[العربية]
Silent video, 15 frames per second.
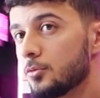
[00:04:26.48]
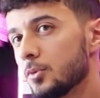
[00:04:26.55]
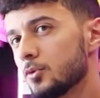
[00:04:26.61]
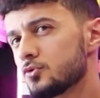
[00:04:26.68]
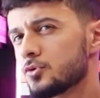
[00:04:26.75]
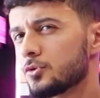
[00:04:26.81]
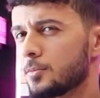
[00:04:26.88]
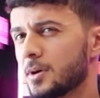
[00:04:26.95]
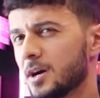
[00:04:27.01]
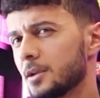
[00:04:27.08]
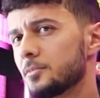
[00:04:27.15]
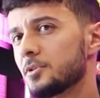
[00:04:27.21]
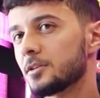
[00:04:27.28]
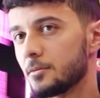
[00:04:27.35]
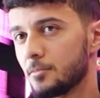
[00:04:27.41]
وموجود
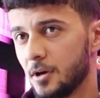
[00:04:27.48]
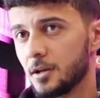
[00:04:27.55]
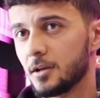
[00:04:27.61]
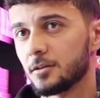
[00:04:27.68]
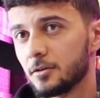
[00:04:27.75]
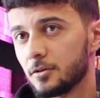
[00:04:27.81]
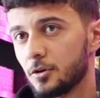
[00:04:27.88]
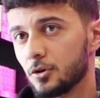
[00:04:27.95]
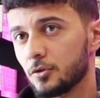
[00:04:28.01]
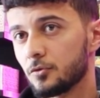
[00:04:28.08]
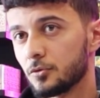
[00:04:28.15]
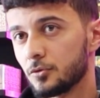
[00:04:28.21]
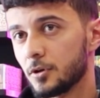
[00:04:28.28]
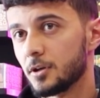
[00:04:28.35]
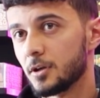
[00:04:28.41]
باغلبيه المحلات اللي راح
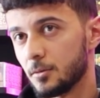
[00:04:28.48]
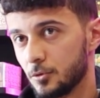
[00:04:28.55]
تفوتوا عليها